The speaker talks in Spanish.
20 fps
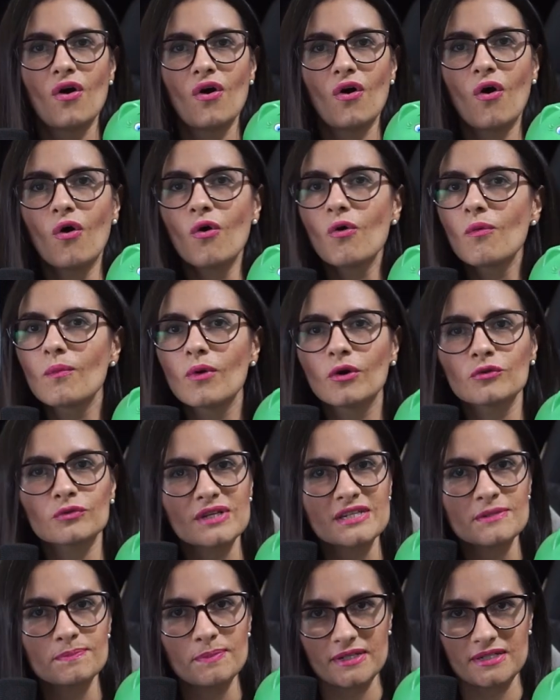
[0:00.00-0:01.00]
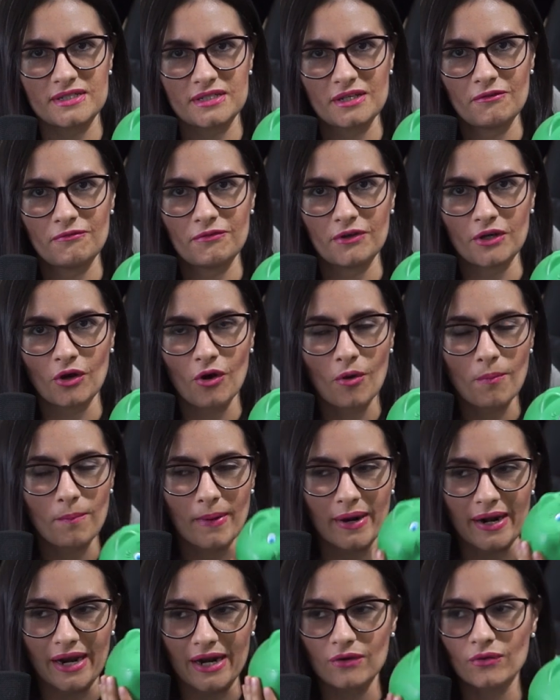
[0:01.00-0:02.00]
o un monto específico
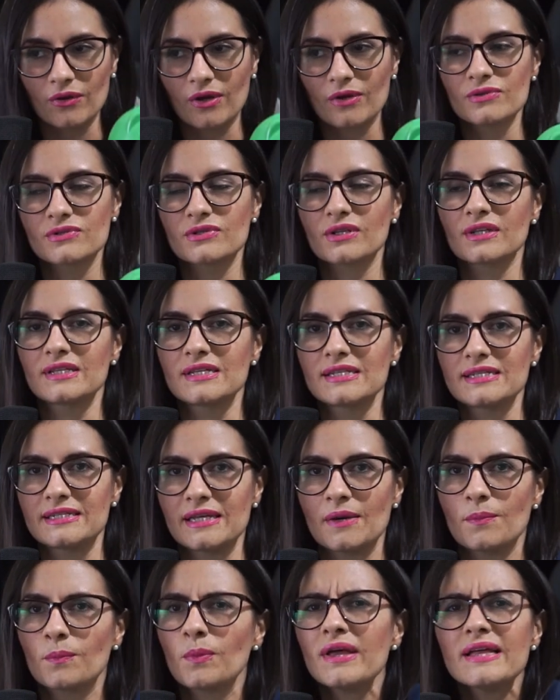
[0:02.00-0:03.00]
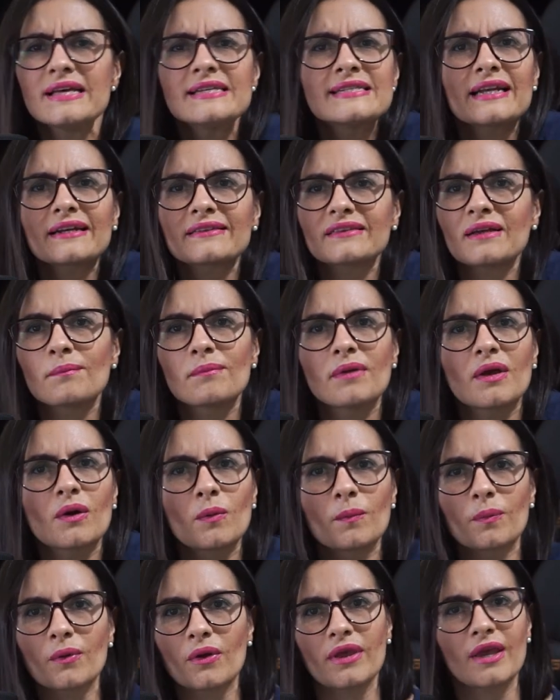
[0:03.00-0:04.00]
para lo que usted desee. Puede ser también
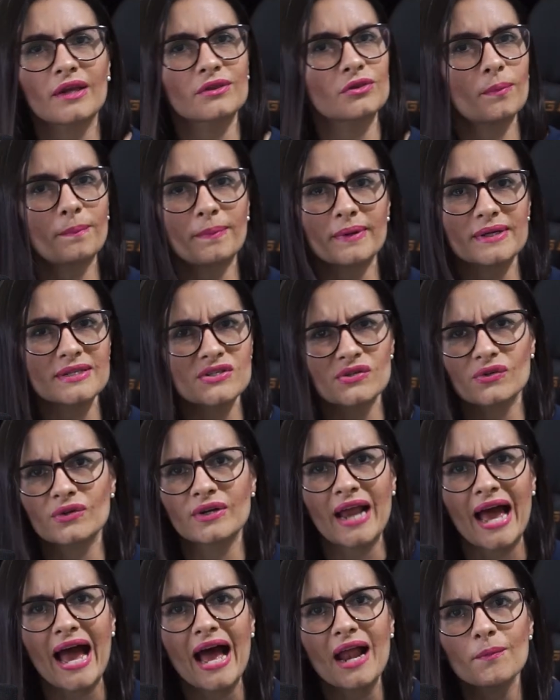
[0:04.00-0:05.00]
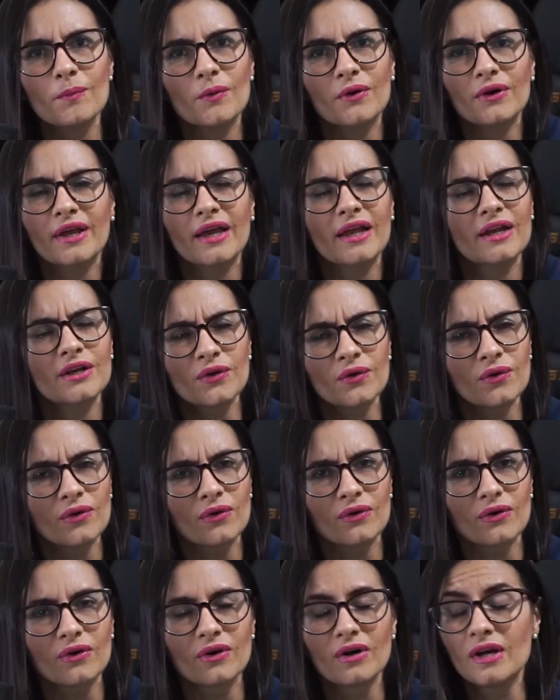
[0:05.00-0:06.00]
un proyecto personal, ¿por qué
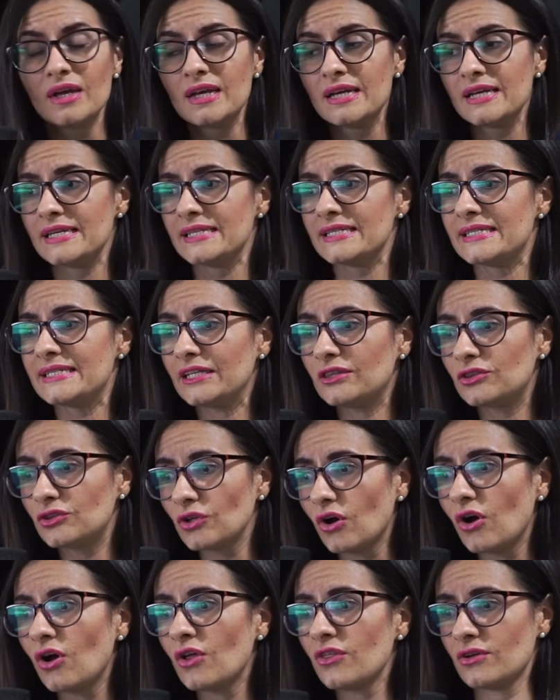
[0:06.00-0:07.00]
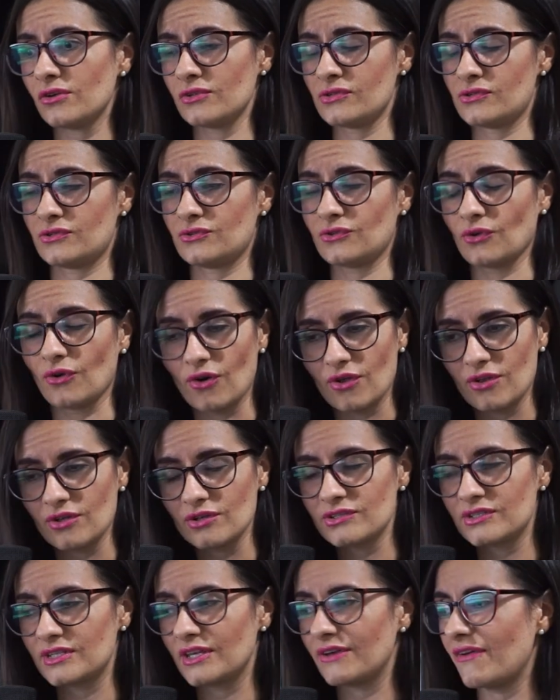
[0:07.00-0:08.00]
no? Si todos,
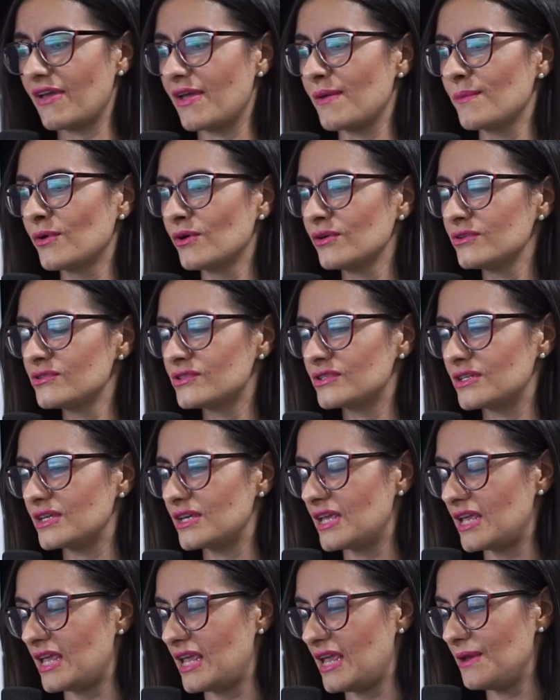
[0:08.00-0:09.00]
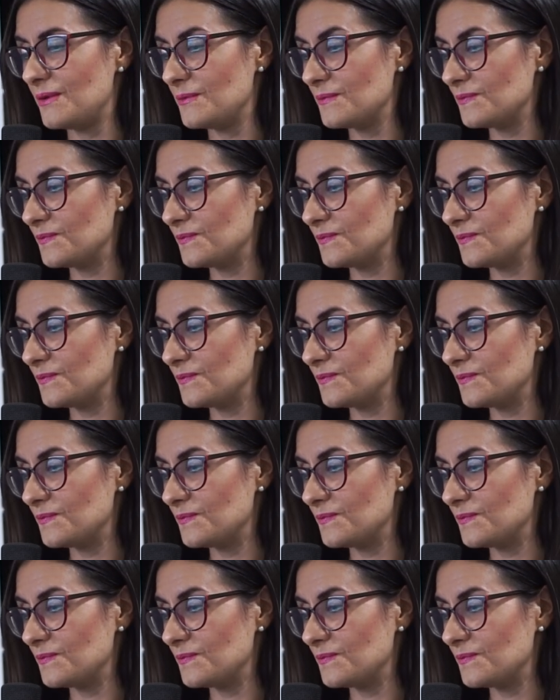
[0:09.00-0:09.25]
todos debemos y